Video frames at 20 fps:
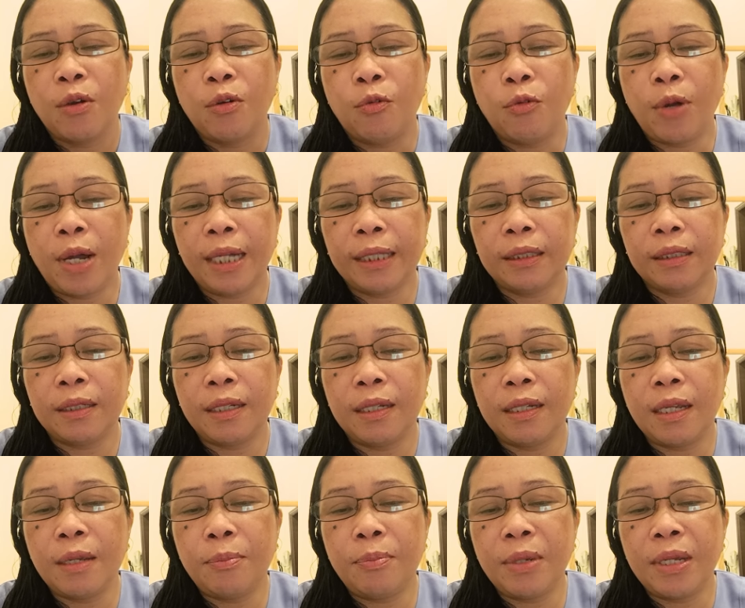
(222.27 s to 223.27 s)
what the
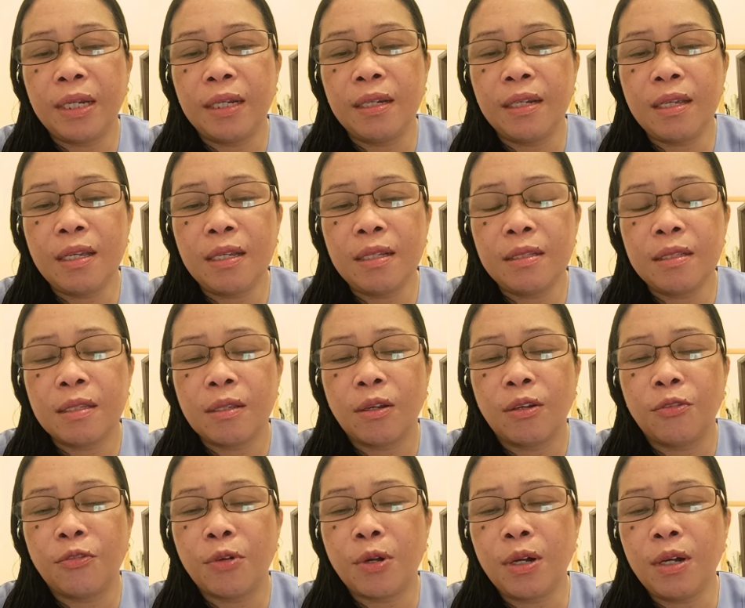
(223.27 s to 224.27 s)
DepEd e needs,
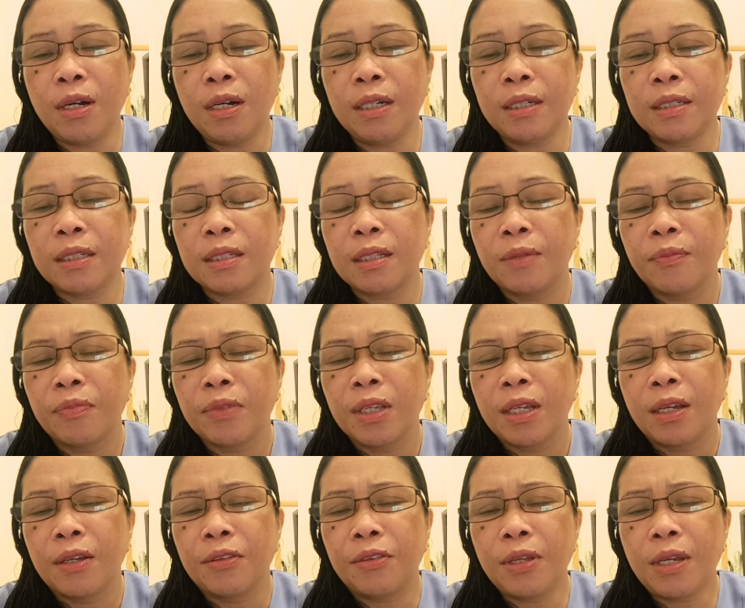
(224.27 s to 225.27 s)
of course,
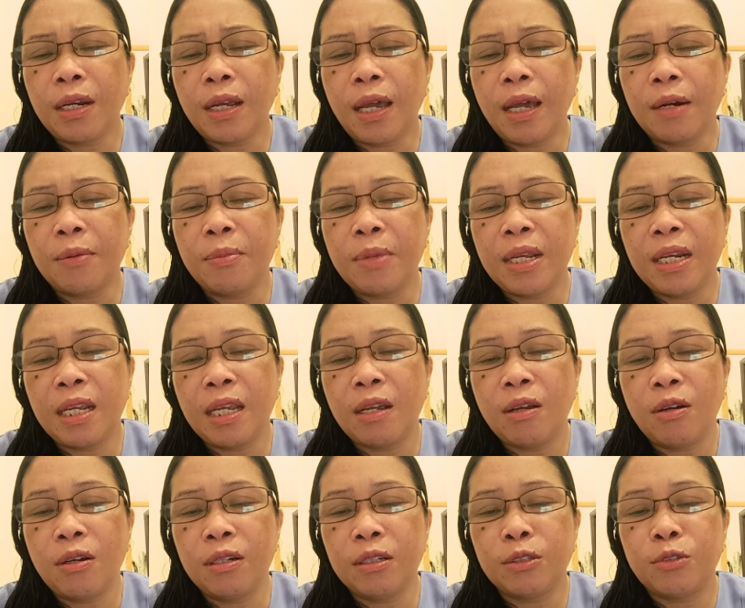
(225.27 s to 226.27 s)
There are many
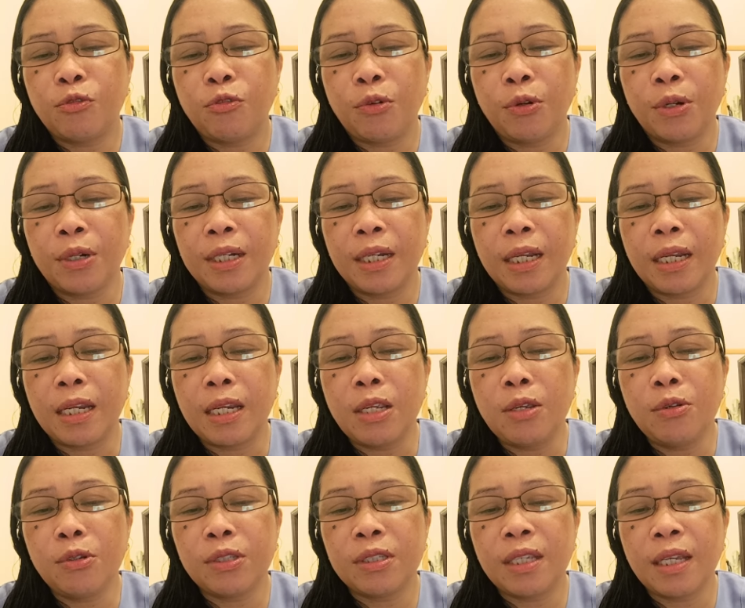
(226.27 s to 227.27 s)
calls for the
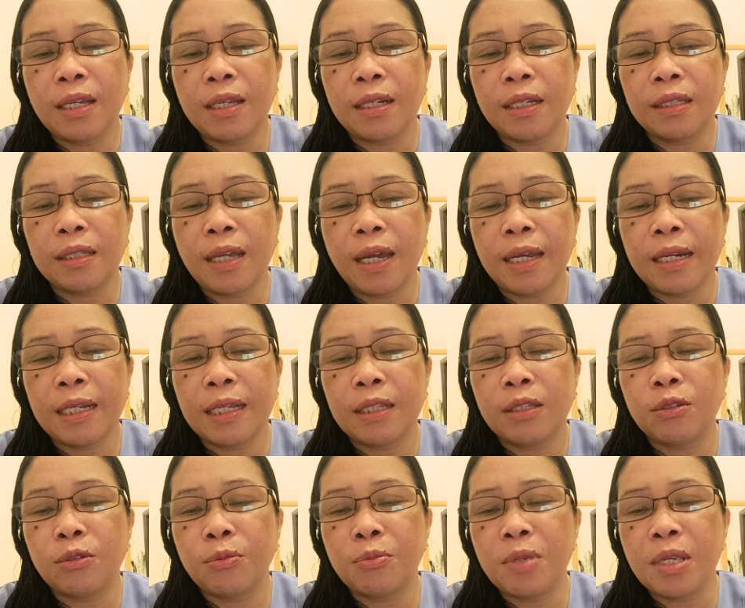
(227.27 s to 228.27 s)
new secretary
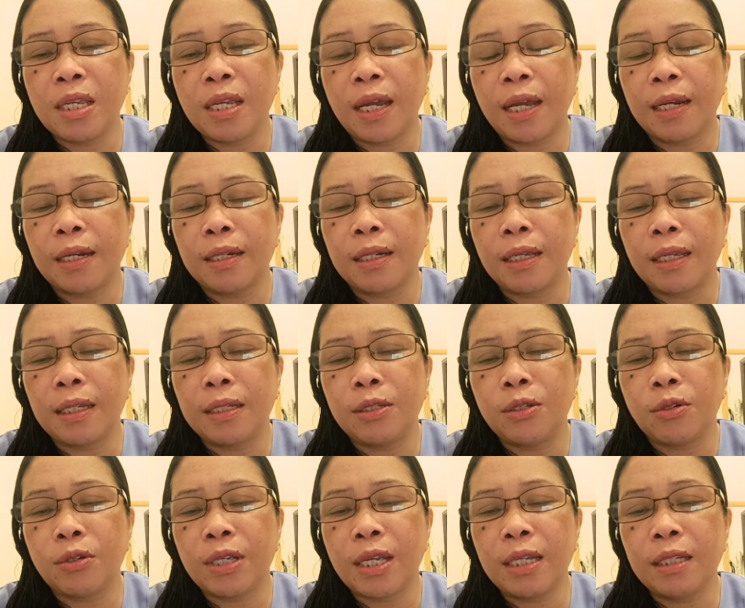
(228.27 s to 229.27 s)
to be an
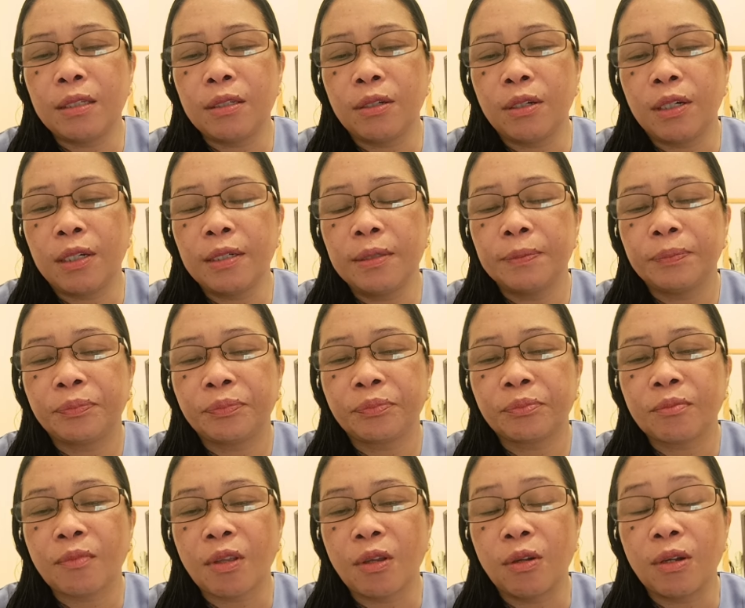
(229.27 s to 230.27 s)
educator.
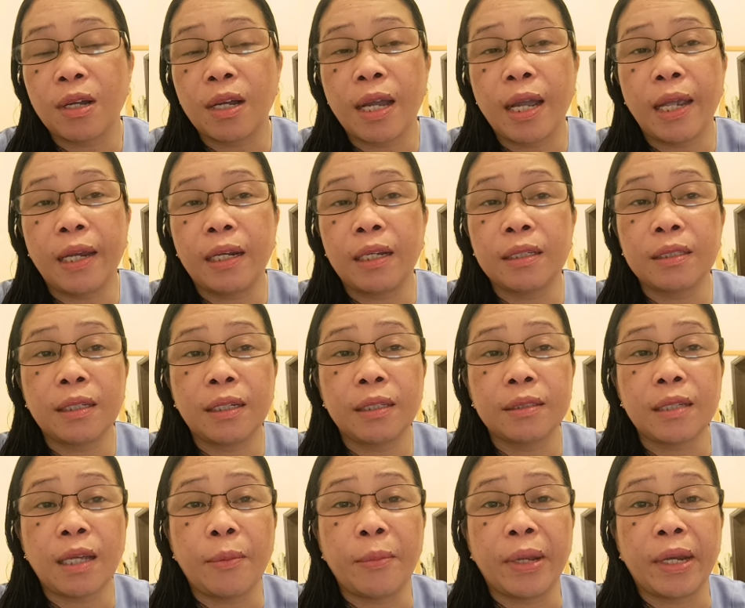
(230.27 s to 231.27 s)
O kagaya ng
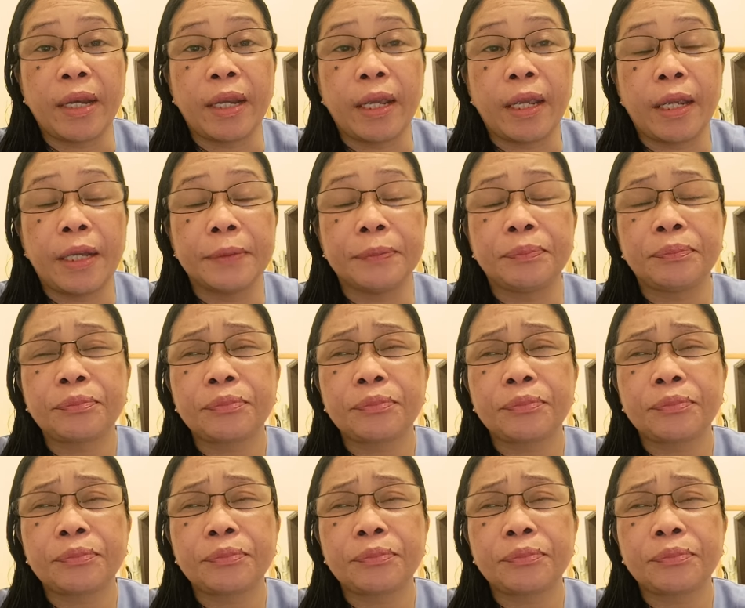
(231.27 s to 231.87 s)
sinasabi ni,